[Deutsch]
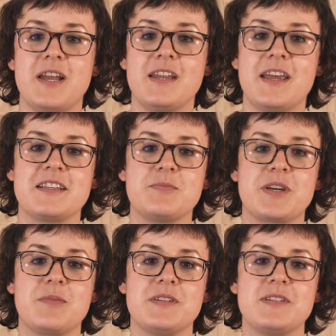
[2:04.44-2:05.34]
Valley
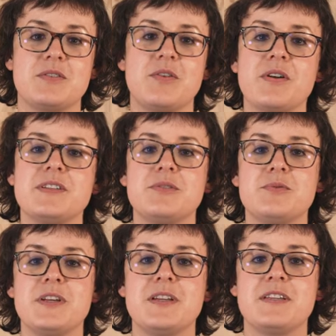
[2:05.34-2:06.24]
experimentiert
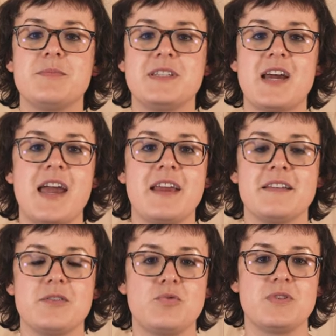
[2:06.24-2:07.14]
kontinuierlich mit der
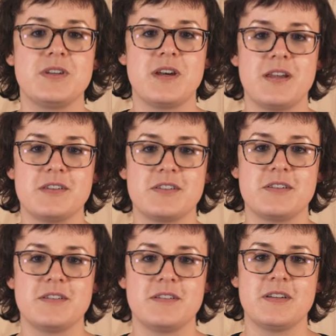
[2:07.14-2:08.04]
eigenen Google
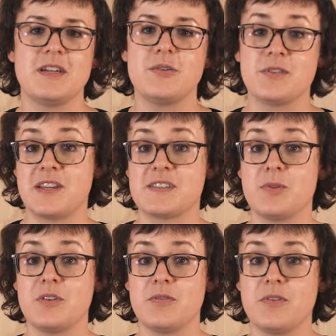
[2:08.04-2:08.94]
Culture. Und das
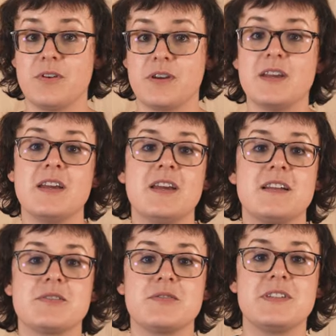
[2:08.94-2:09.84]
mit Erfolg.
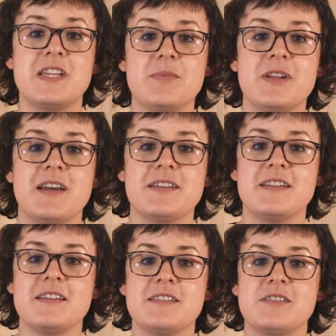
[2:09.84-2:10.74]
Das Unternehmen hat
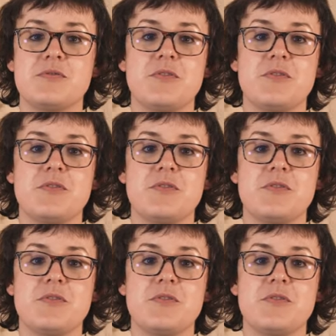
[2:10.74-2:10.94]
die Liste